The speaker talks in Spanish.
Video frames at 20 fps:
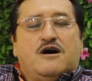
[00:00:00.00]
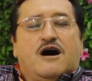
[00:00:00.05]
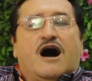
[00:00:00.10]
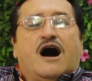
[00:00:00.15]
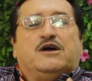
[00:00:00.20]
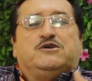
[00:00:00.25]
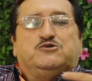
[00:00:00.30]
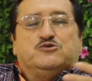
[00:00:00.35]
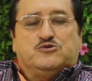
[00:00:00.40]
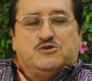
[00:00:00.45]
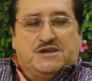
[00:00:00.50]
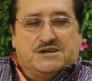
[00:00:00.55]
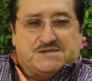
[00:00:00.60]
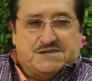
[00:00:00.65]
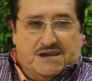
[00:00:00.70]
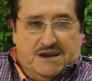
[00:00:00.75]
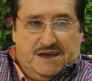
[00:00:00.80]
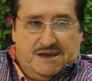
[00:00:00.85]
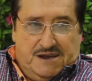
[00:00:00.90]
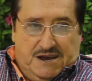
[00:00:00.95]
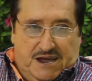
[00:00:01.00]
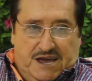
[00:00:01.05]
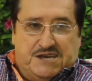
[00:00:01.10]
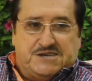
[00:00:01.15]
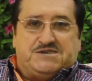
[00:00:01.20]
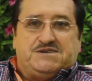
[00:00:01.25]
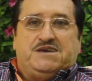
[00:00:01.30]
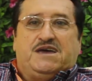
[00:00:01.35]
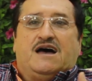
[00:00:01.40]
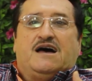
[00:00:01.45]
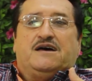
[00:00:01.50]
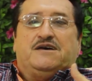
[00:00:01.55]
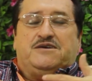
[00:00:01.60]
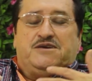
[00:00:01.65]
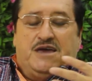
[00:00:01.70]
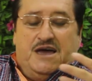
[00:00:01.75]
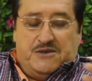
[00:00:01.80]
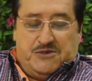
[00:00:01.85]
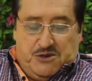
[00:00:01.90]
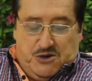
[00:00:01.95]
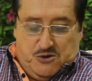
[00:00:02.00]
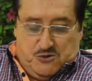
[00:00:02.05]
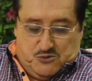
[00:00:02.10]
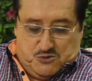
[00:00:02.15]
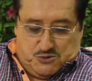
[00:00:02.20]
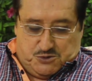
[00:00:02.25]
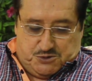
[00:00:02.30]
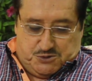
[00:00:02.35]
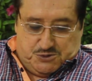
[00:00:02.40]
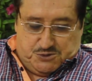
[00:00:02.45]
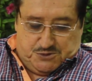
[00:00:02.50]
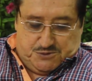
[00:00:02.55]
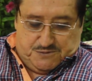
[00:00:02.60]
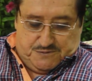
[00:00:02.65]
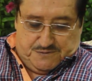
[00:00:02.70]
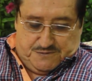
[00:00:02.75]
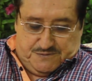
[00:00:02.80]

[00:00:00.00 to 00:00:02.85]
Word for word: ayudes a la iglesia y a Dios